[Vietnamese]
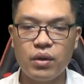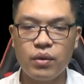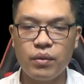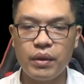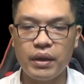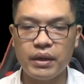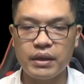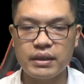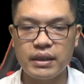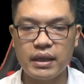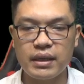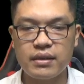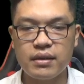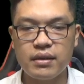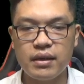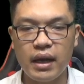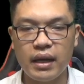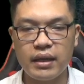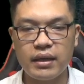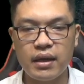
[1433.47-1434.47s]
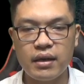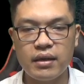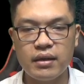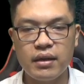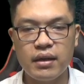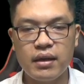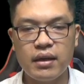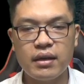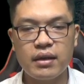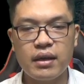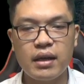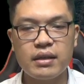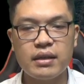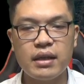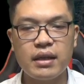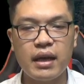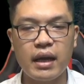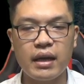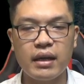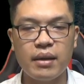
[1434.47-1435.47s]
Huyền Sách Sứ đại nhân, kính
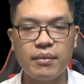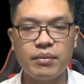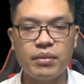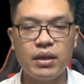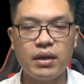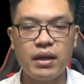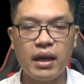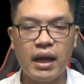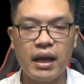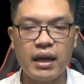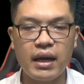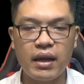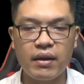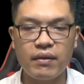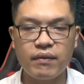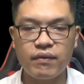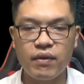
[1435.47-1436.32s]
xin ngài lập tức hạ lệnh